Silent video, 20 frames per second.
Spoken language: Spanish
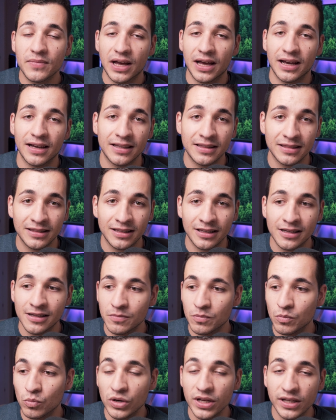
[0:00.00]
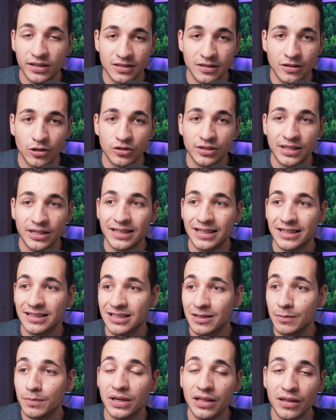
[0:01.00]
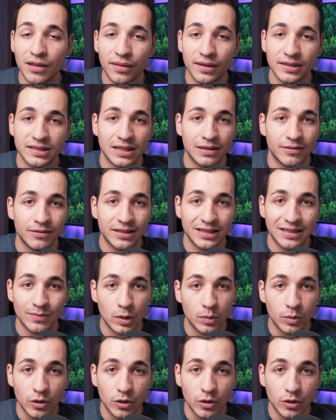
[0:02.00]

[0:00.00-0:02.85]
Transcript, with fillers: a gente muy exitosa y que siempre dice que se levanta muy